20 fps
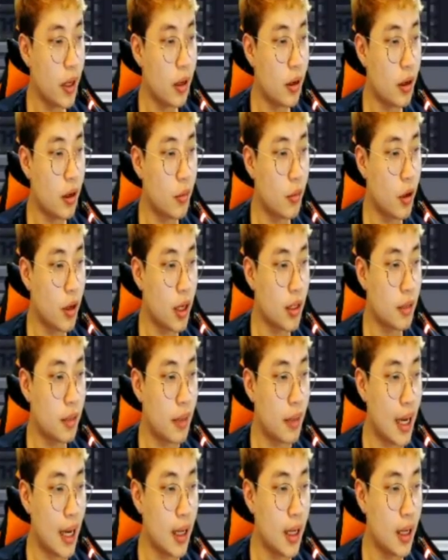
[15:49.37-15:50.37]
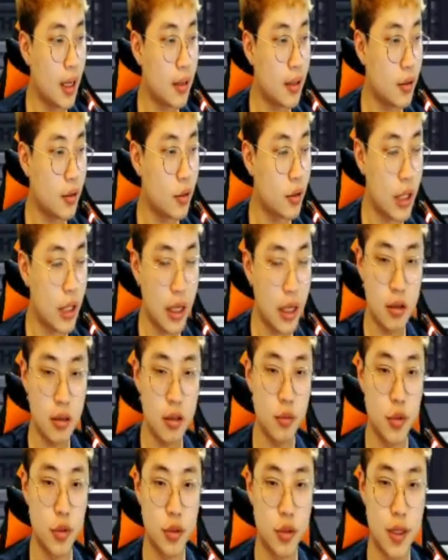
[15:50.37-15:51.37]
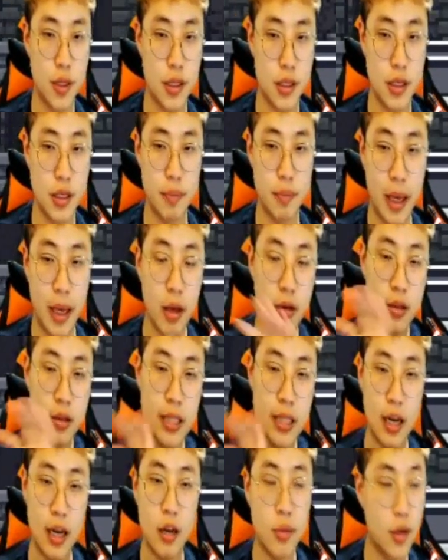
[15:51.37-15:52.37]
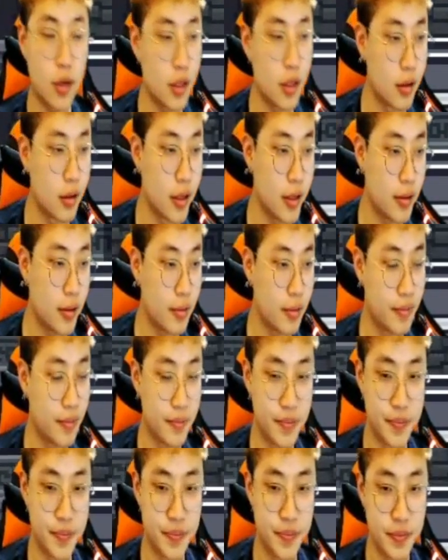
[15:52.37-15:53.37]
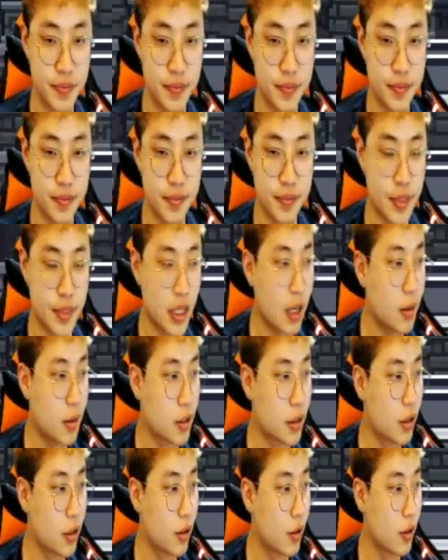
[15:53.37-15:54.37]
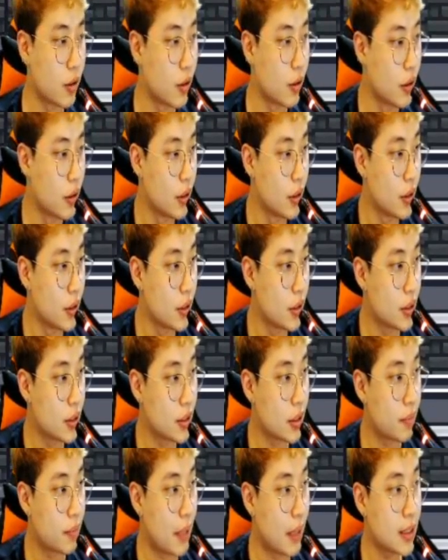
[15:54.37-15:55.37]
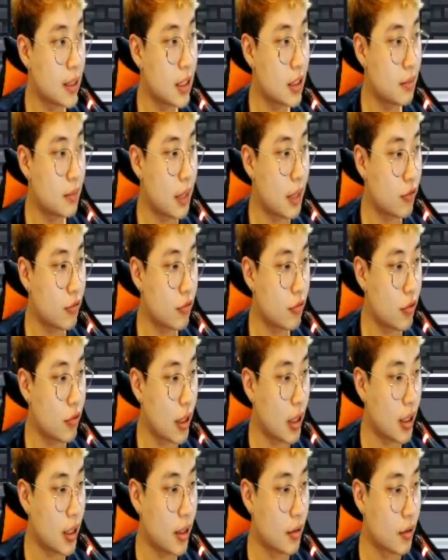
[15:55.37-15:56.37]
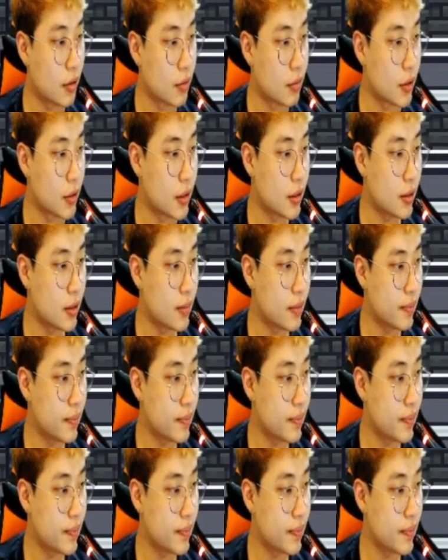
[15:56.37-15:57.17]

배경이 뭔가 했는데 방이 안 뜨고 땡경님 모습만 돼. 그 배경을 날려버리는 거예요. 음, 잠깐만 저 이제 방제 좀 바꾸고 갈게요 여러분들.